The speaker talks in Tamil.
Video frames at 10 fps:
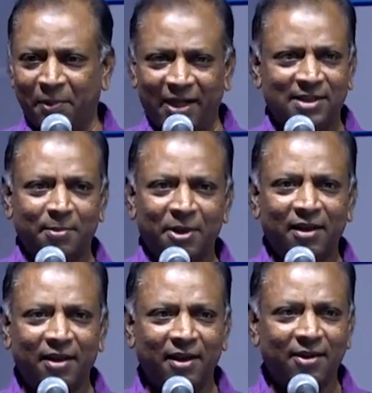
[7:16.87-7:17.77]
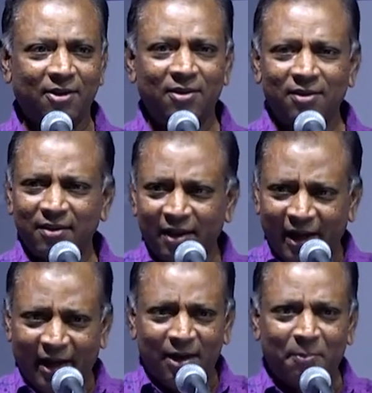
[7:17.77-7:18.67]
பேச்சு அப்போ தான் கேட்குறோம்
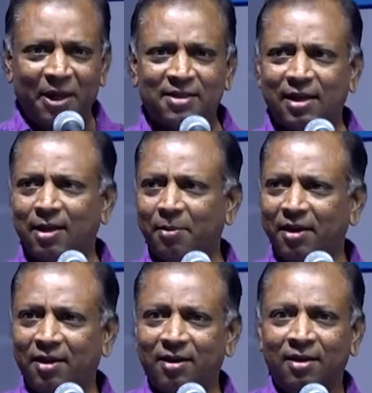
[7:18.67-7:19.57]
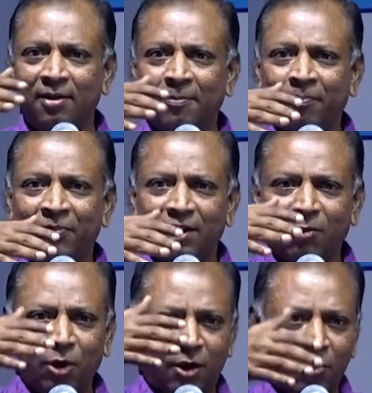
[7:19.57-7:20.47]
திடீர்னு பேச ஆரம்பிக்கிறார்
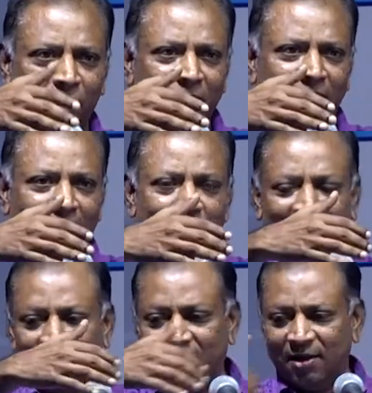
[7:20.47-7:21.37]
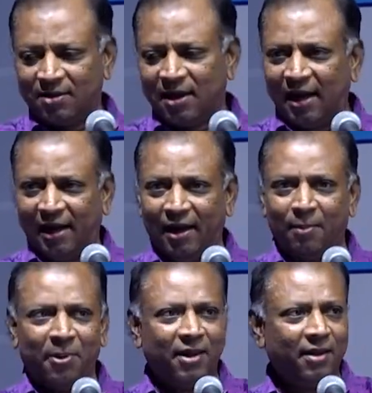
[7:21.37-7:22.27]
ஒரு கோவிலில் பாதி
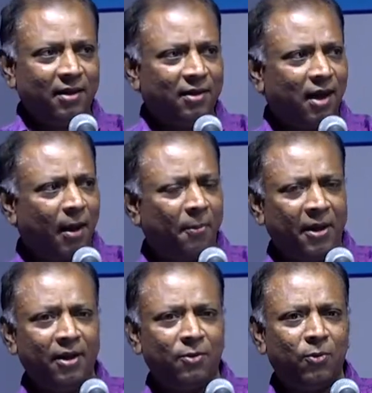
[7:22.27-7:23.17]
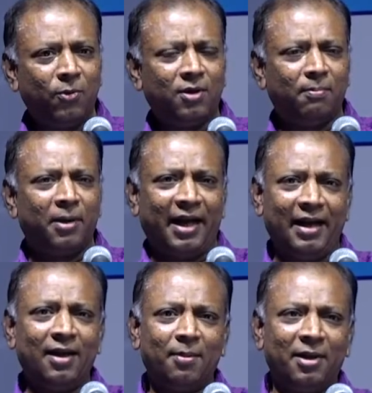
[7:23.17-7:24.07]
சாலையில் பாதி அப்படியே கூட்டம்
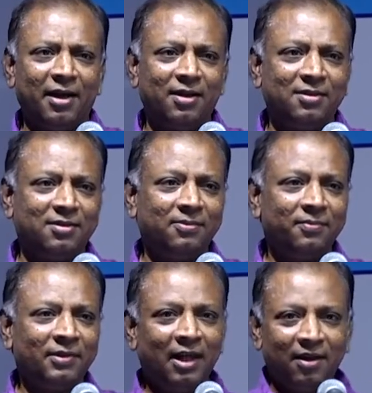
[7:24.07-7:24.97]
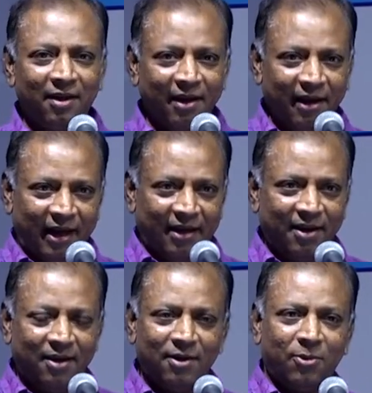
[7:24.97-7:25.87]
பயங்கரமாயிடுச்சு இன்றைக்கு
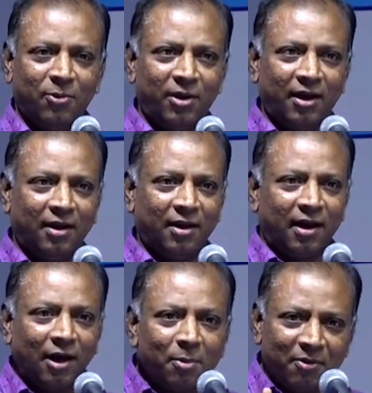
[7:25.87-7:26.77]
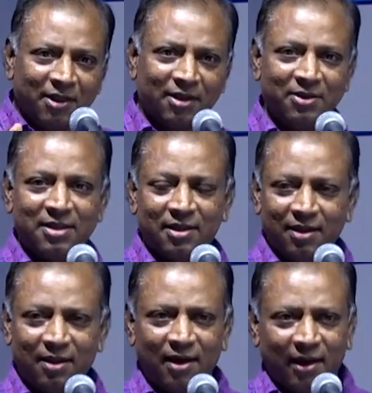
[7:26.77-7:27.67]
இருக்கக்கூடிய அனுபவத்தை
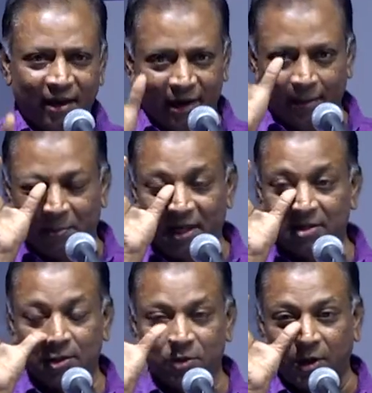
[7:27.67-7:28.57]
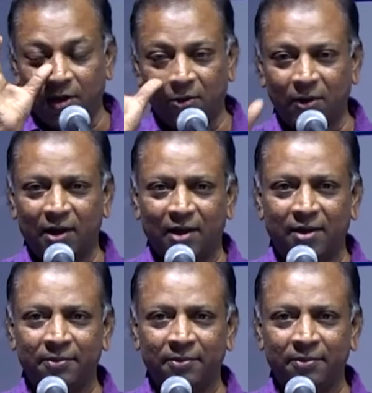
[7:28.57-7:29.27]
வச்சுட்டு அன்றைய பேச்சை சொல்லணுன்னா